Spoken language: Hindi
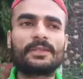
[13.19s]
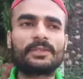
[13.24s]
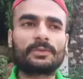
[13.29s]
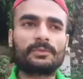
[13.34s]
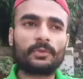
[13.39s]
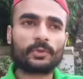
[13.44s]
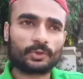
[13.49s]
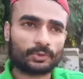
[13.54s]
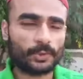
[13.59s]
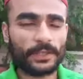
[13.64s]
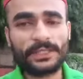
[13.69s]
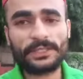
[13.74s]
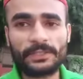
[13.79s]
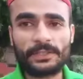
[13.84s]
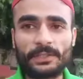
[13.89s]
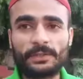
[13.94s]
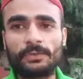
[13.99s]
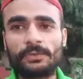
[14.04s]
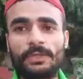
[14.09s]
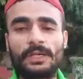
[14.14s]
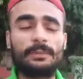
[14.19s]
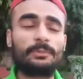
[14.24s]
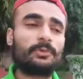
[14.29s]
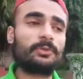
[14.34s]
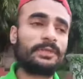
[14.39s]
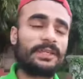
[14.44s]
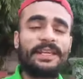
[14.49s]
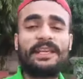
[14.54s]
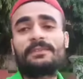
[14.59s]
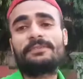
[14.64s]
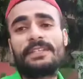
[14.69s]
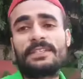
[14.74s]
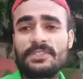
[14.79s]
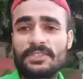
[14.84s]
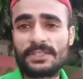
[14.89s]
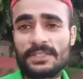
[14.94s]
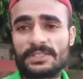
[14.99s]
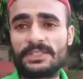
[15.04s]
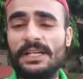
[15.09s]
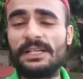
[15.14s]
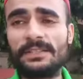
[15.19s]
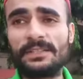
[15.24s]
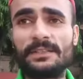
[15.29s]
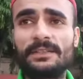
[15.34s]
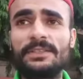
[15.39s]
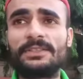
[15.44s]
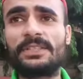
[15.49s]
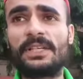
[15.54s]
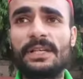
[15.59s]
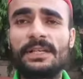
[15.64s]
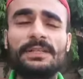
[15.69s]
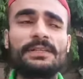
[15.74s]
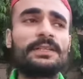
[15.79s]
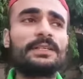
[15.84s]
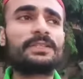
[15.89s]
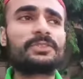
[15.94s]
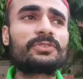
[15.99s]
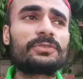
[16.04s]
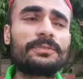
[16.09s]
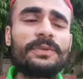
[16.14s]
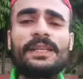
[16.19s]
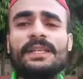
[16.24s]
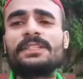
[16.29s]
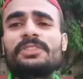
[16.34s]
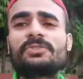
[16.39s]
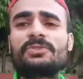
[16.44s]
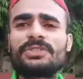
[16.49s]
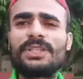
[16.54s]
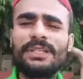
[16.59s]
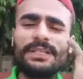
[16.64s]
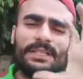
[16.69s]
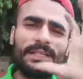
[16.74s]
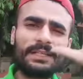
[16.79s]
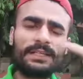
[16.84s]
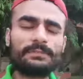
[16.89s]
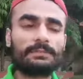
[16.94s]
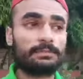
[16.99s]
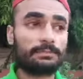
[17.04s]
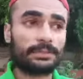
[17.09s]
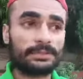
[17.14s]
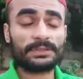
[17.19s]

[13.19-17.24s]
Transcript: तो वो ज्वाइन करो हम लोग नया वेंचर स्टार्ट करने जा रहे हैं सो so, मैंने सोचा कि यार